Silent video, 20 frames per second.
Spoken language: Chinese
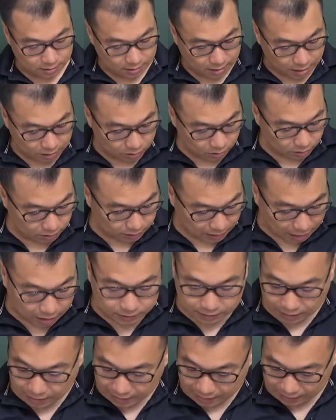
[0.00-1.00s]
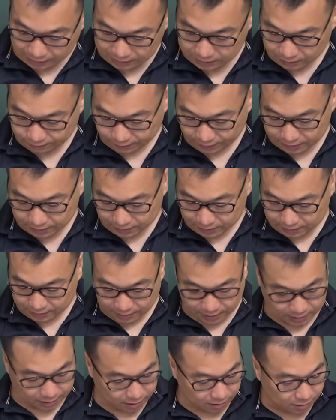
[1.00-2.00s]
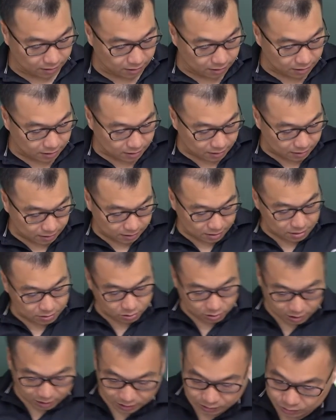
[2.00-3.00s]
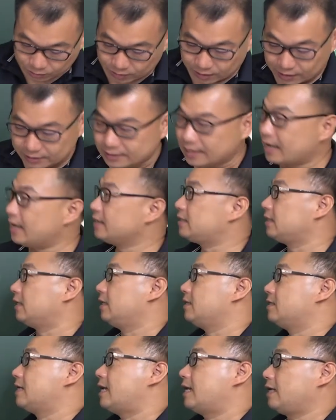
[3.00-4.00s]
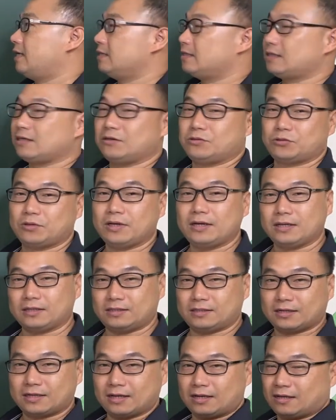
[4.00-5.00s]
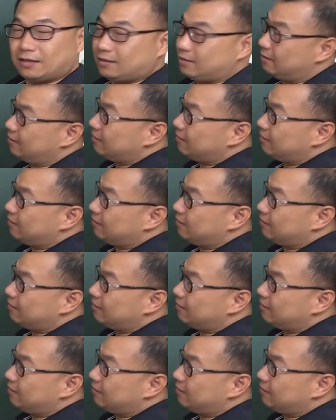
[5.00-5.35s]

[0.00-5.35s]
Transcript: 他都然后再来因式分解这个，那都跟你说了 三 a 减 一是它的因式，所以这个